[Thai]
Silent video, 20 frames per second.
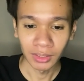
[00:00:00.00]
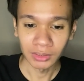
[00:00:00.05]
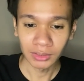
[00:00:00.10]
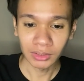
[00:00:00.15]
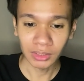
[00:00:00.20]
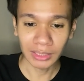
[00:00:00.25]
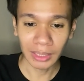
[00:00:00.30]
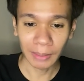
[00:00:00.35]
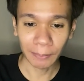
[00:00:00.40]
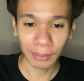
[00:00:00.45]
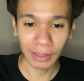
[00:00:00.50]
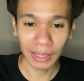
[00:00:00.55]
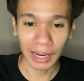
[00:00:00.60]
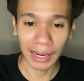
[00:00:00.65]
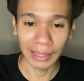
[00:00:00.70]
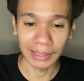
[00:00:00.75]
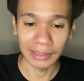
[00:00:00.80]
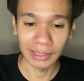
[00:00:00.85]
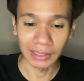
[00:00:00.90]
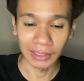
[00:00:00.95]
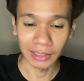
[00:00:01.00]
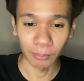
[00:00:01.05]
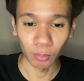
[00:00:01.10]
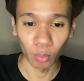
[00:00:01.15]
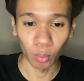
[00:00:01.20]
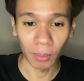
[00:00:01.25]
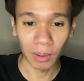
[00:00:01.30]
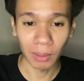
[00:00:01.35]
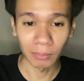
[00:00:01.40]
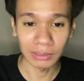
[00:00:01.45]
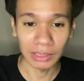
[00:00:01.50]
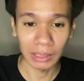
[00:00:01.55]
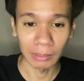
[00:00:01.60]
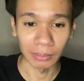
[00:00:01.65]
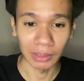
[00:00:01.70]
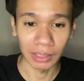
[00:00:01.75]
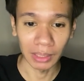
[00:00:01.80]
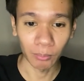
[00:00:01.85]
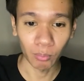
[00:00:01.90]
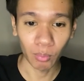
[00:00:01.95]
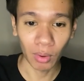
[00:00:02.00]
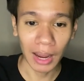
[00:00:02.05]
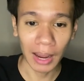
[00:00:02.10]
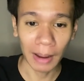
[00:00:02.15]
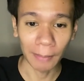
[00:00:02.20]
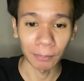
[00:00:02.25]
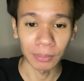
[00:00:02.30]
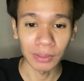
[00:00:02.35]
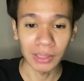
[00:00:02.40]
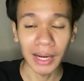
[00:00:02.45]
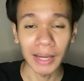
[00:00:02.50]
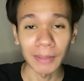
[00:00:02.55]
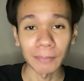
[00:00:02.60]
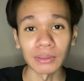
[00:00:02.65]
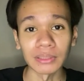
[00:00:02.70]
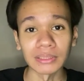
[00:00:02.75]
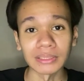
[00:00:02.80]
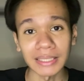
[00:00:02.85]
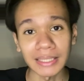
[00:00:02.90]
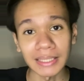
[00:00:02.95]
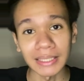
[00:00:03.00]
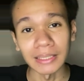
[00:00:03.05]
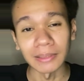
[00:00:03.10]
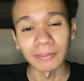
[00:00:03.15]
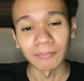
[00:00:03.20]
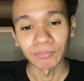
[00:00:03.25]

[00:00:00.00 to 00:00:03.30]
ซึ่งในประกาศยังระบุเพิ่มเติมอีกครับว่าเพื่อให้พื้นที่